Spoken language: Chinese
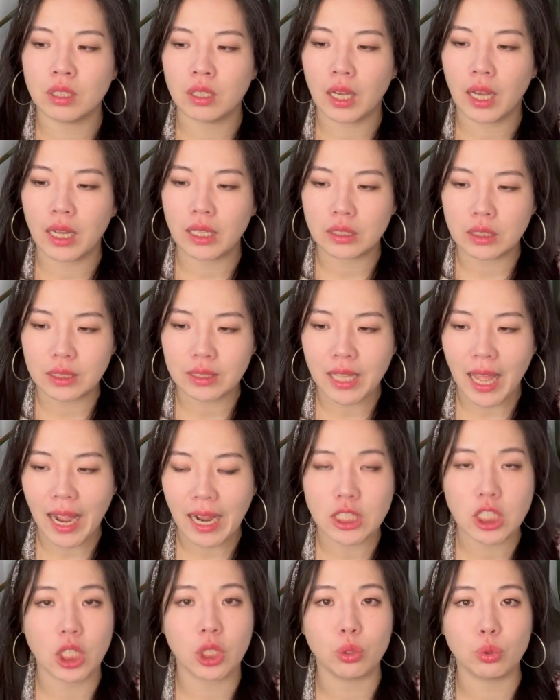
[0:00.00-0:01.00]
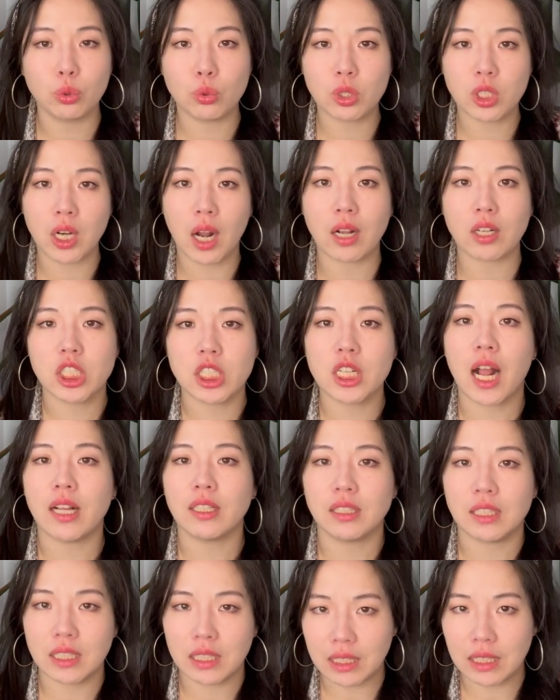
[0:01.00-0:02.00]
很大程度上是
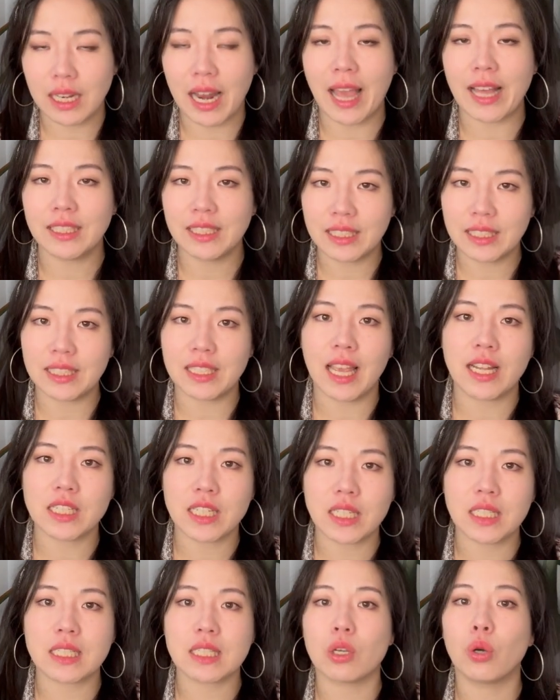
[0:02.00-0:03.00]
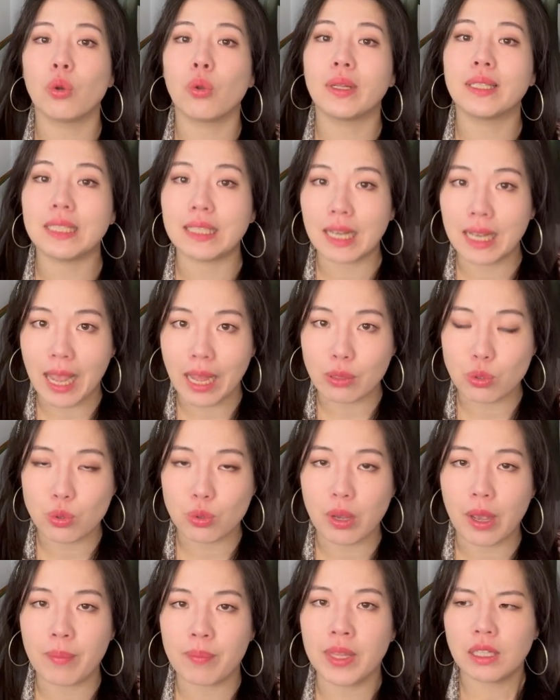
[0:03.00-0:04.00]
让你来体验这个自由落体的感
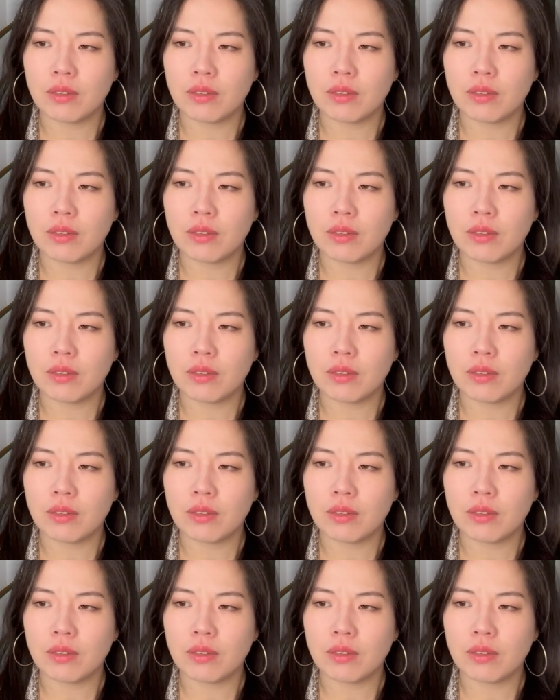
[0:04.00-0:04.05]
觉。